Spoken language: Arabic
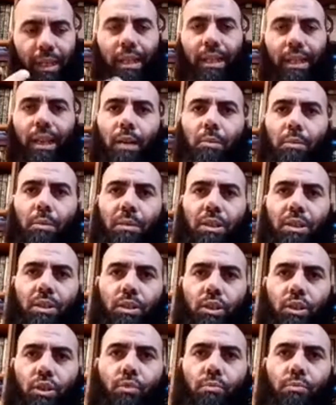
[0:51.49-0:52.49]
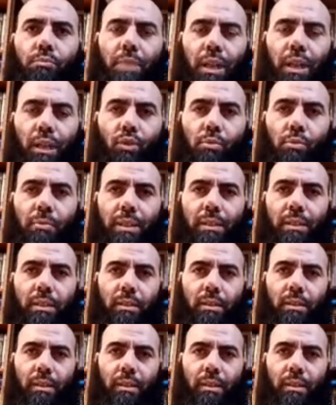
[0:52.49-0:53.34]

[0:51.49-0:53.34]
غير على قبل باش نجاوب معلومات